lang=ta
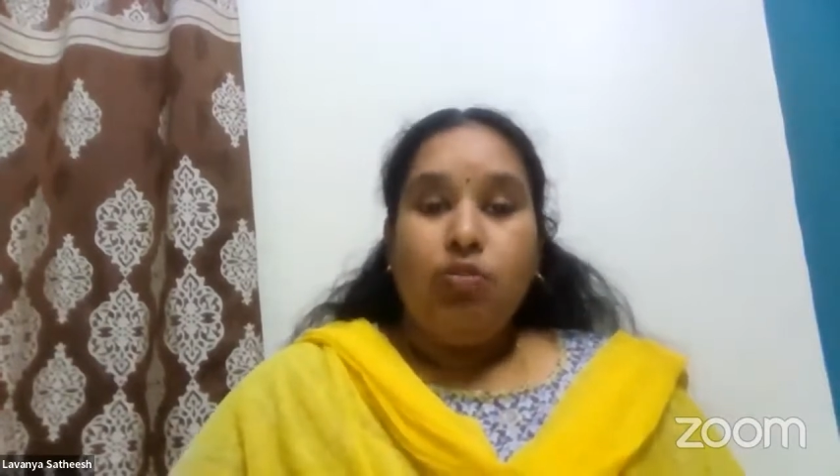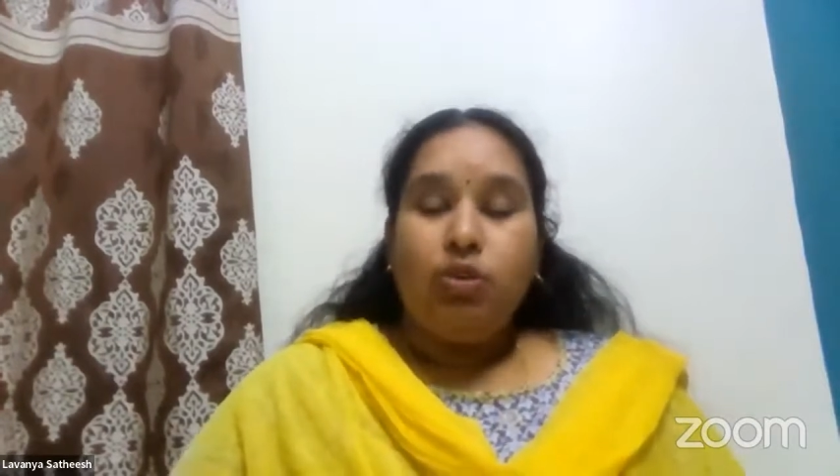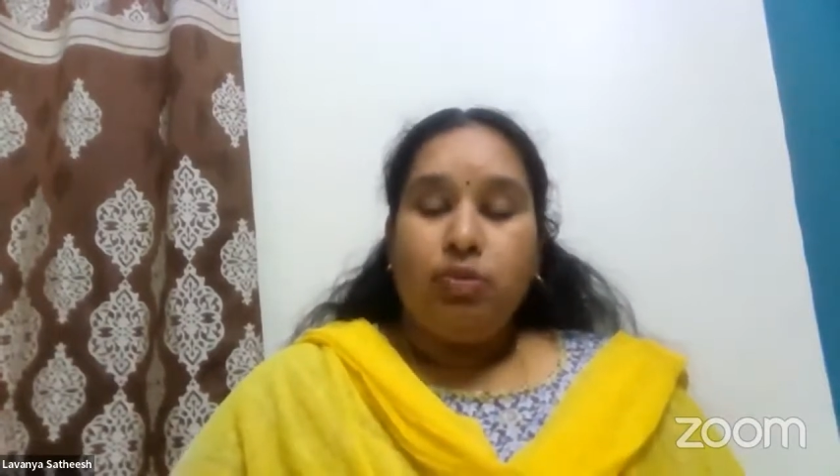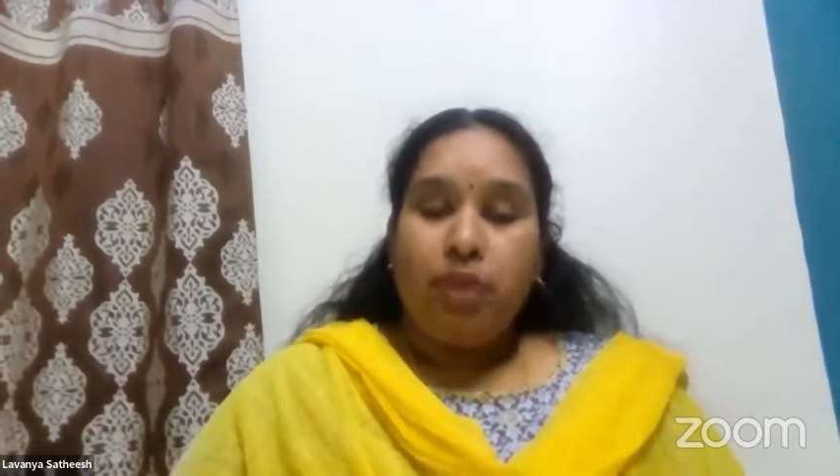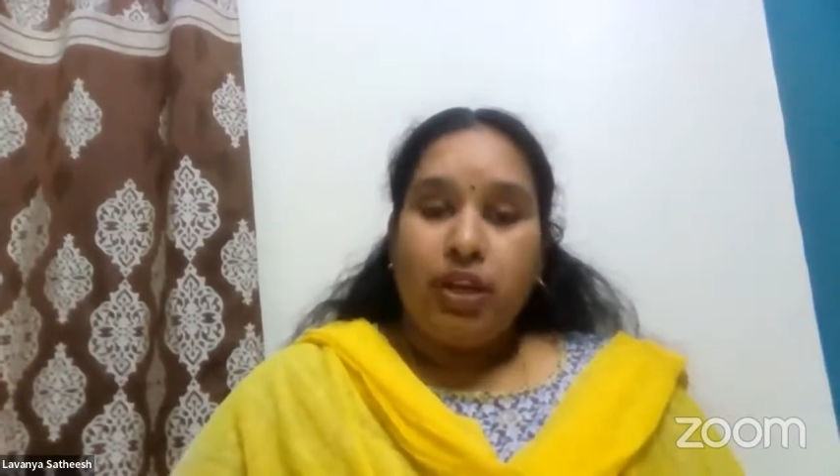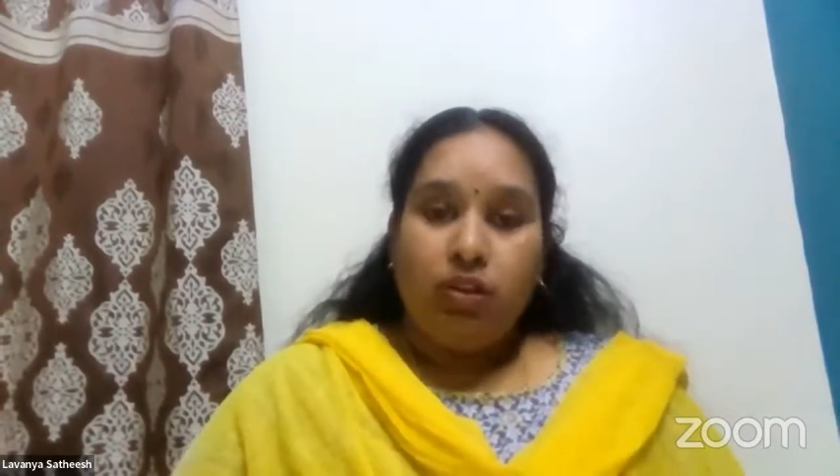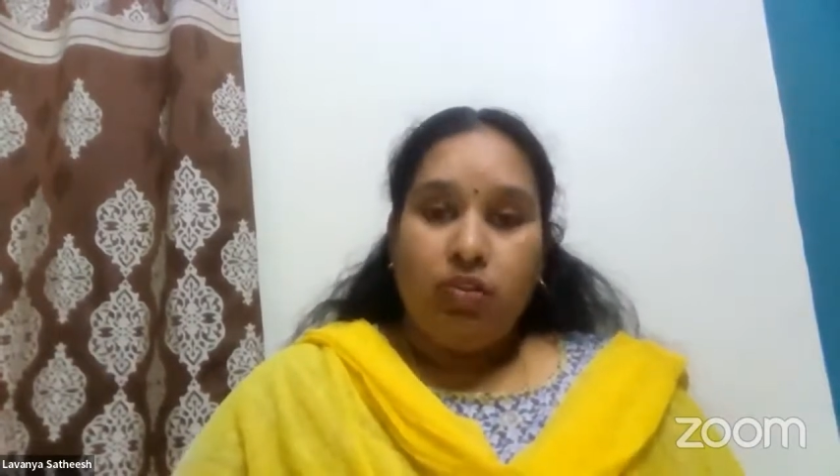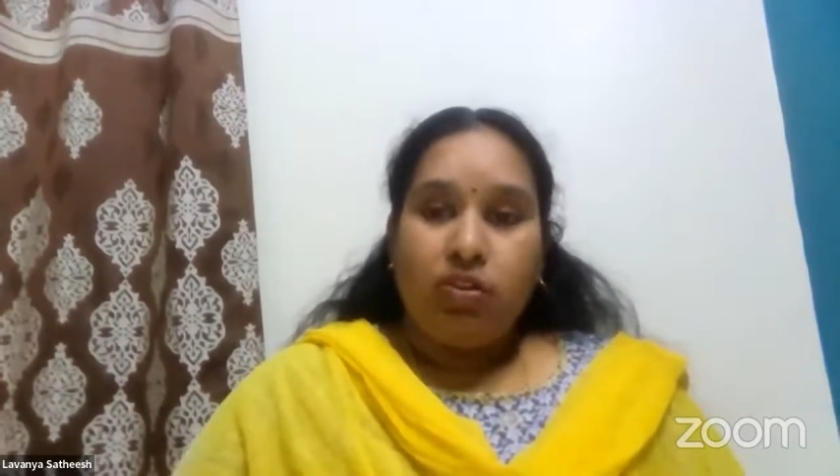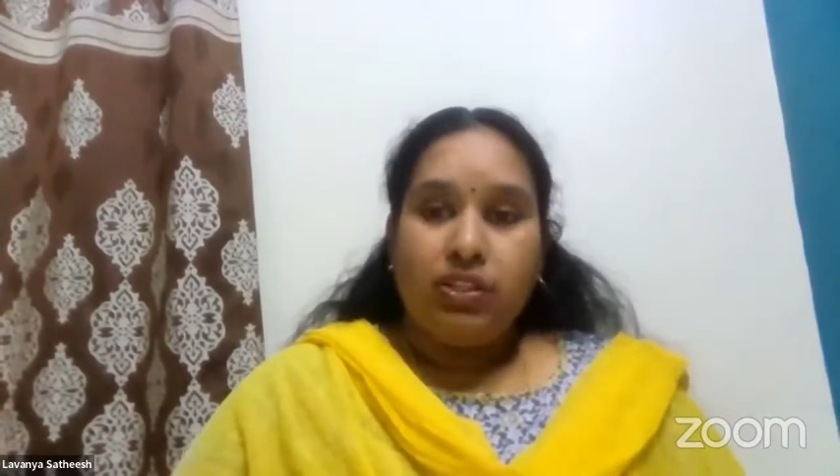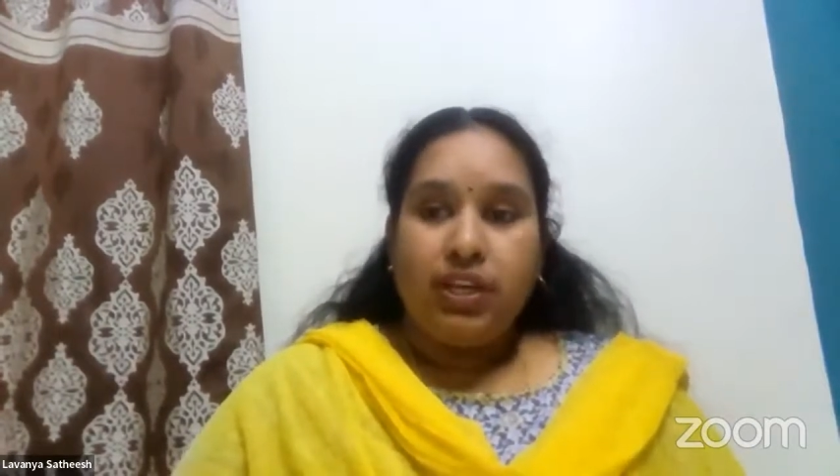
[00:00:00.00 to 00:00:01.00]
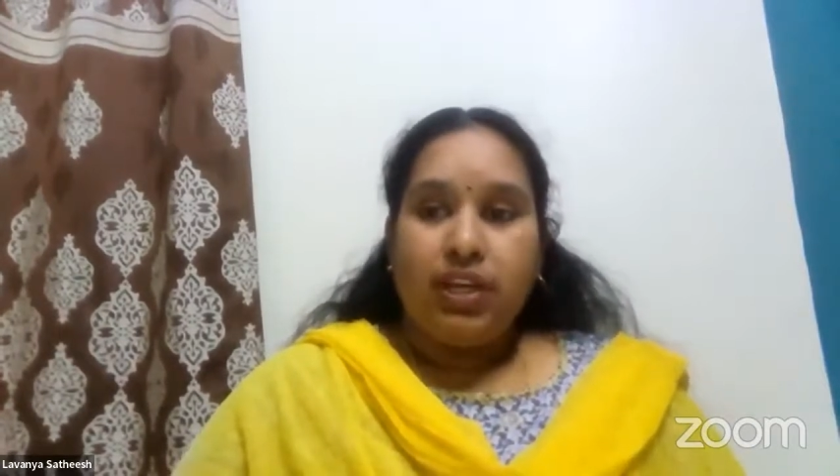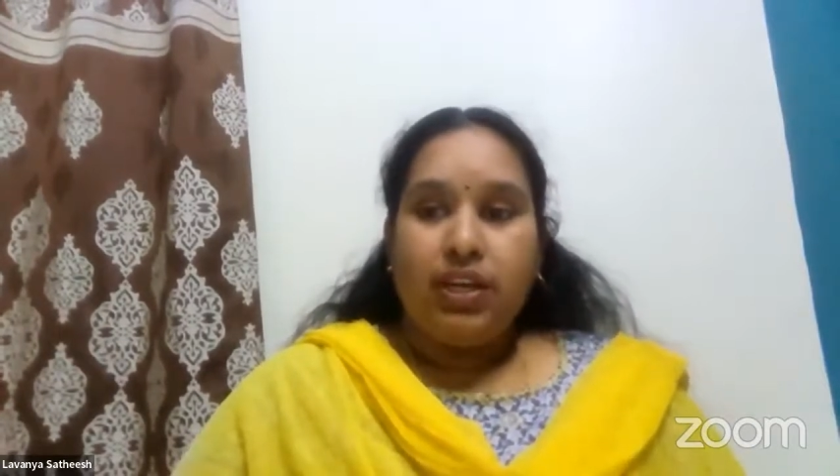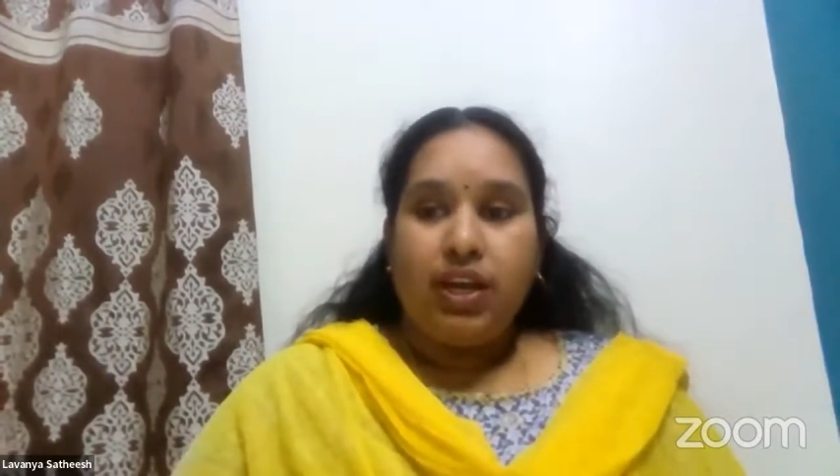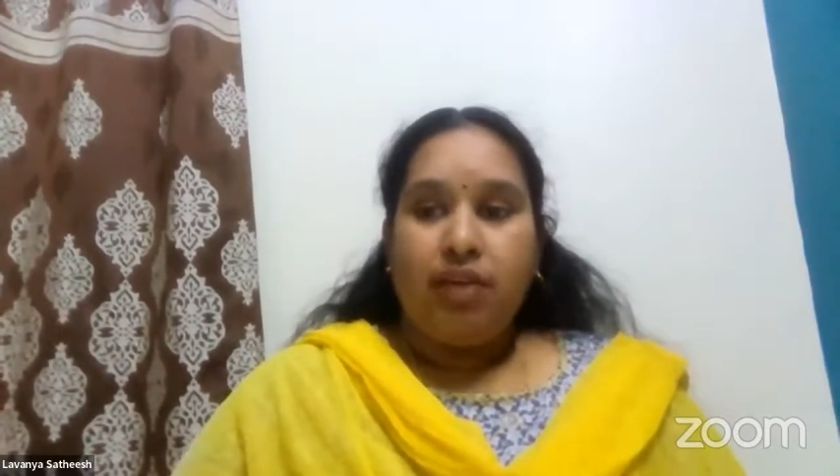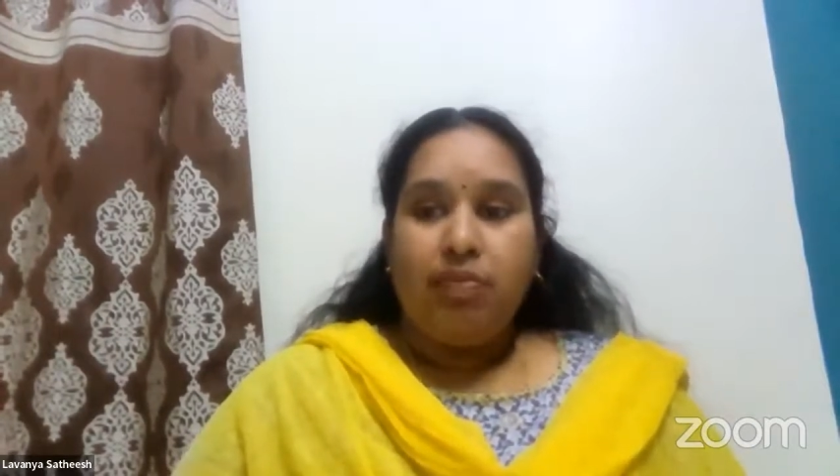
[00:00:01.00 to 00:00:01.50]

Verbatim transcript: ஒரு பெண் குழந்தைகளுக்கு